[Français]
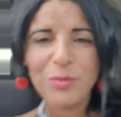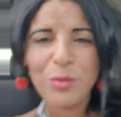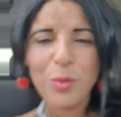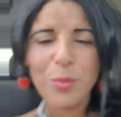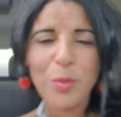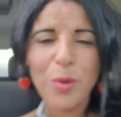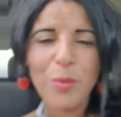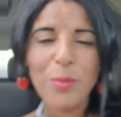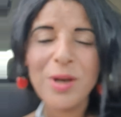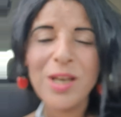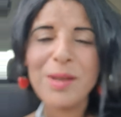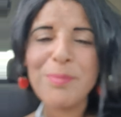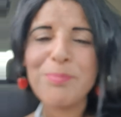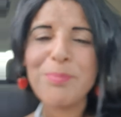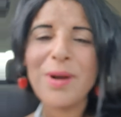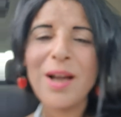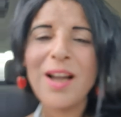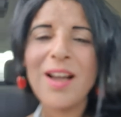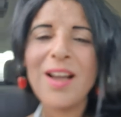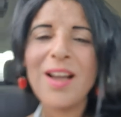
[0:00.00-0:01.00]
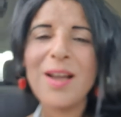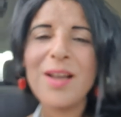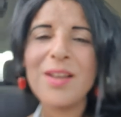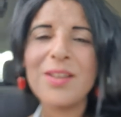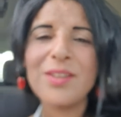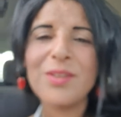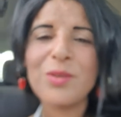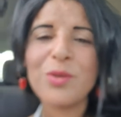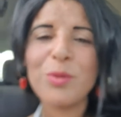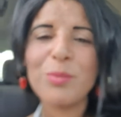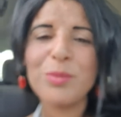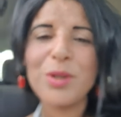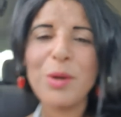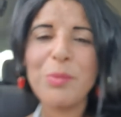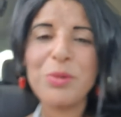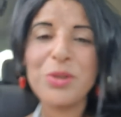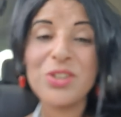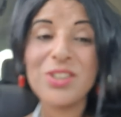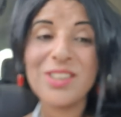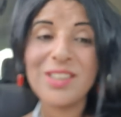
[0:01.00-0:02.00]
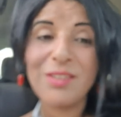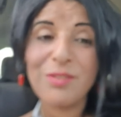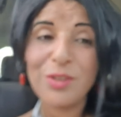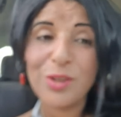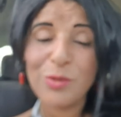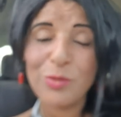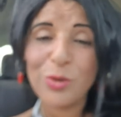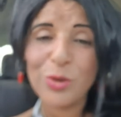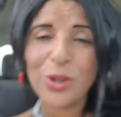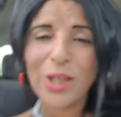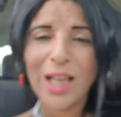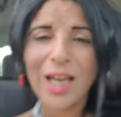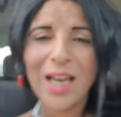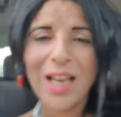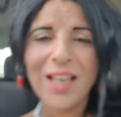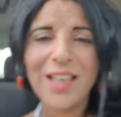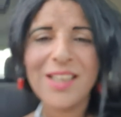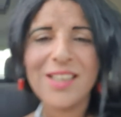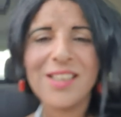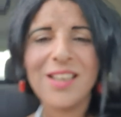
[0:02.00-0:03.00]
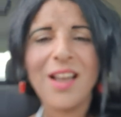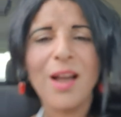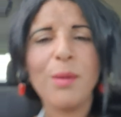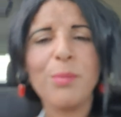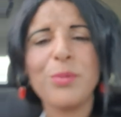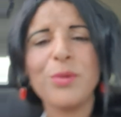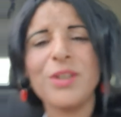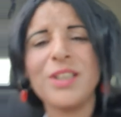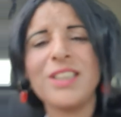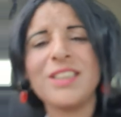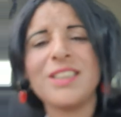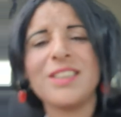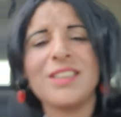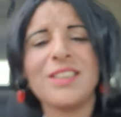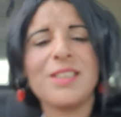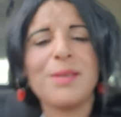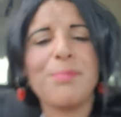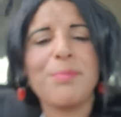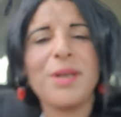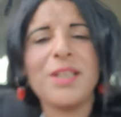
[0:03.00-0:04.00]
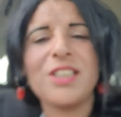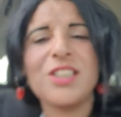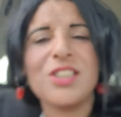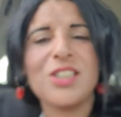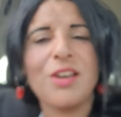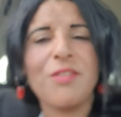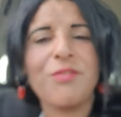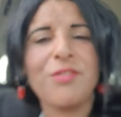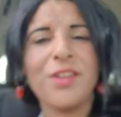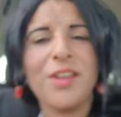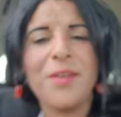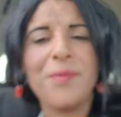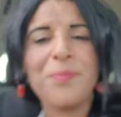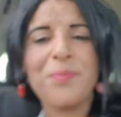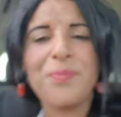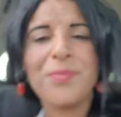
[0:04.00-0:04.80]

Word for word: Vous m'oubliez pas, euh, comme d'habitude, avec votre like et abonné si ce n'est pas déjà fait.